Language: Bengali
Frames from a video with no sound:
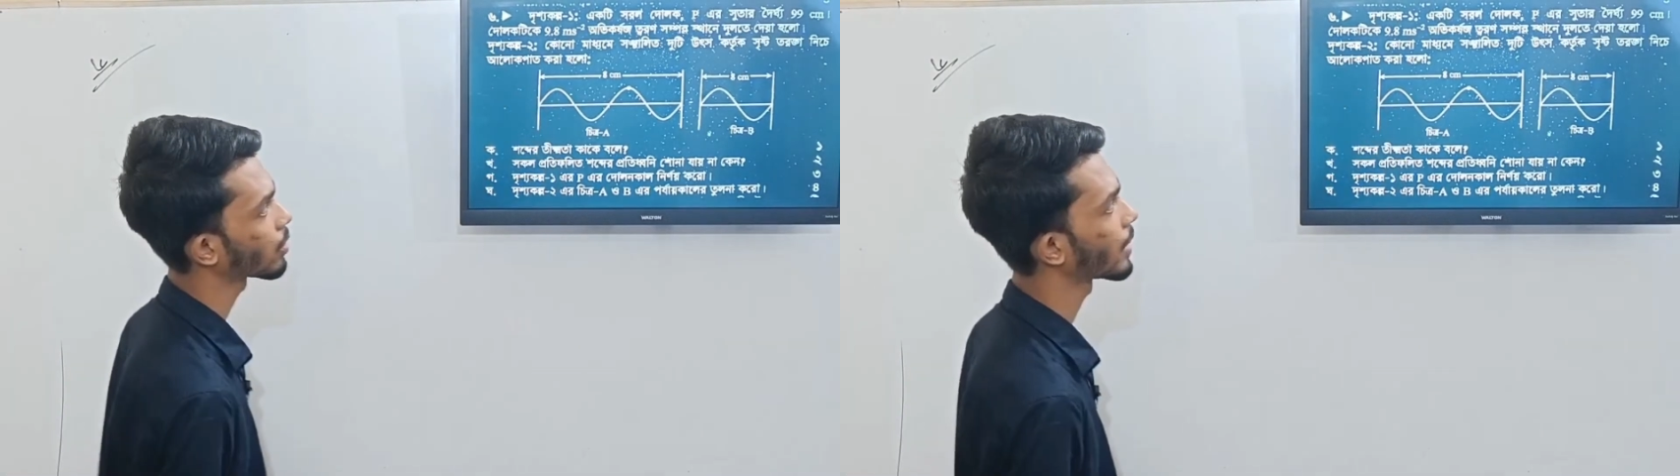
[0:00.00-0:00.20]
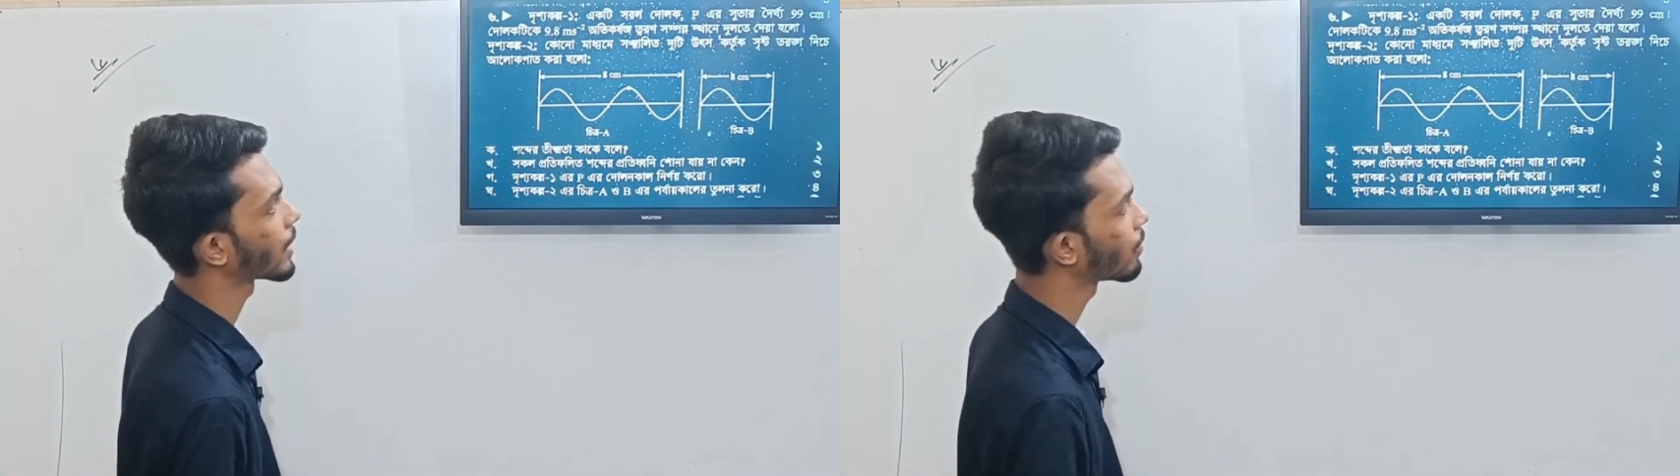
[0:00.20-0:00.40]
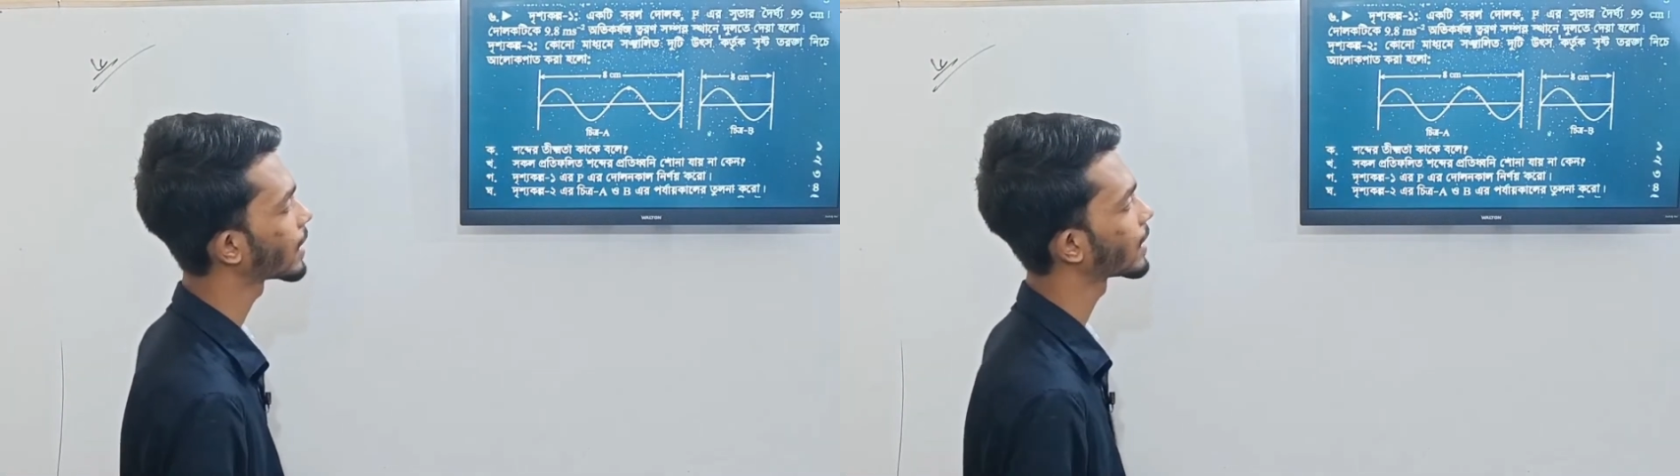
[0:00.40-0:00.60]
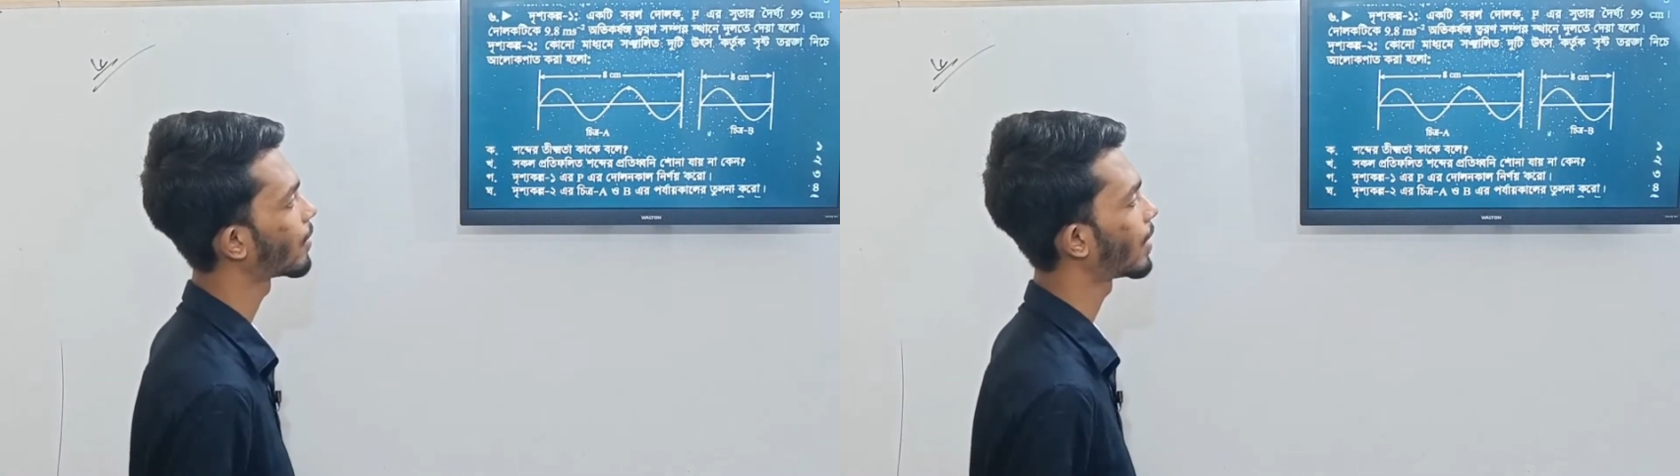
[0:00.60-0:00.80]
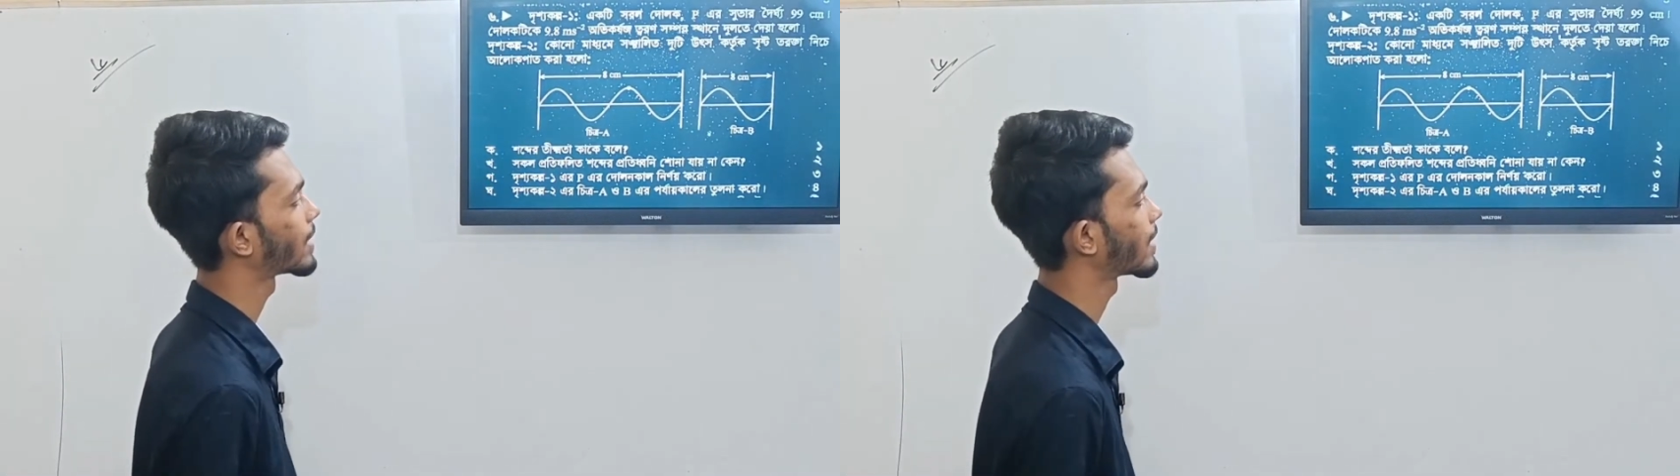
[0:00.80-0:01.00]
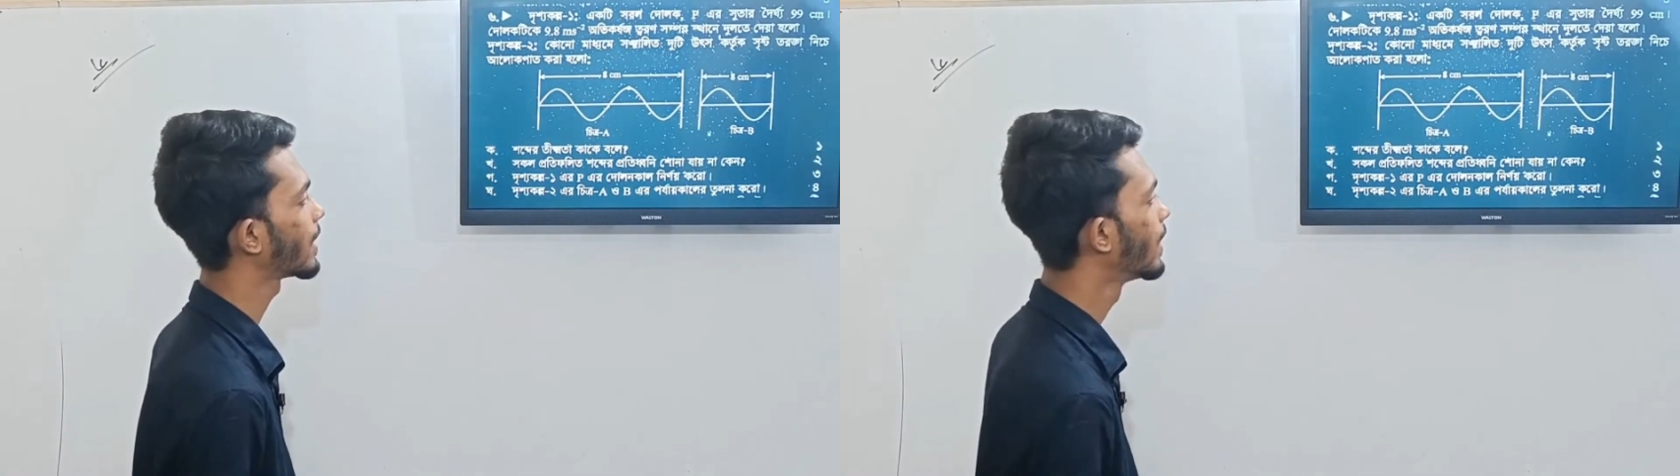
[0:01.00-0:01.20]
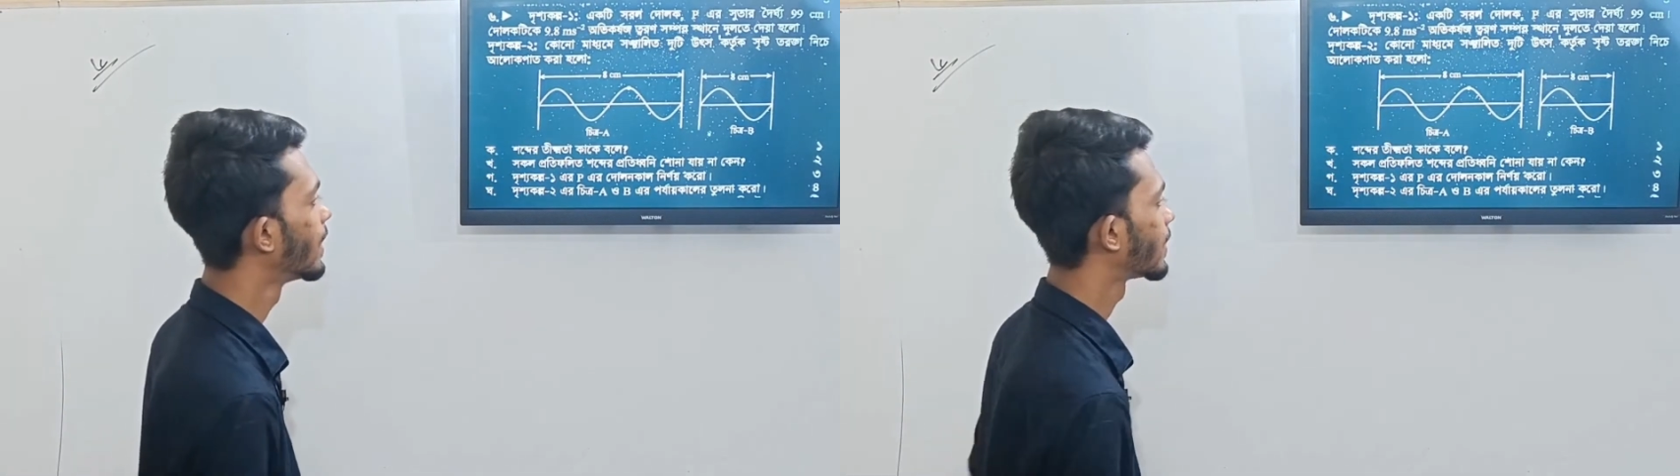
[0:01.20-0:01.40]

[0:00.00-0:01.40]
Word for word: ত্বরণ এইগুলো দেওয়া আছে